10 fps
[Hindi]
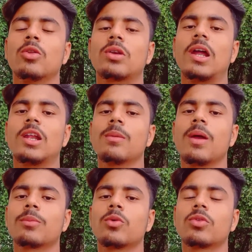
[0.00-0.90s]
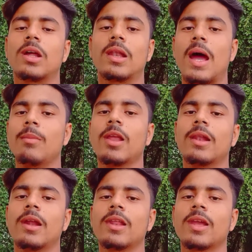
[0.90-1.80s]
तो टाइटल में आपको उसका नाम
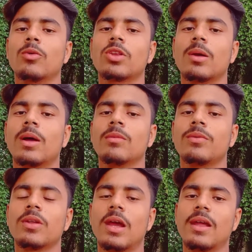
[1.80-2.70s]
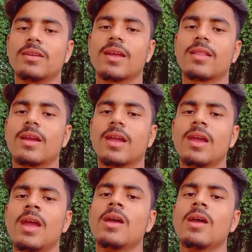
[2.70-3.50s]
लिखना है ठीक है उसके बाद में फिर हैशटैग दे के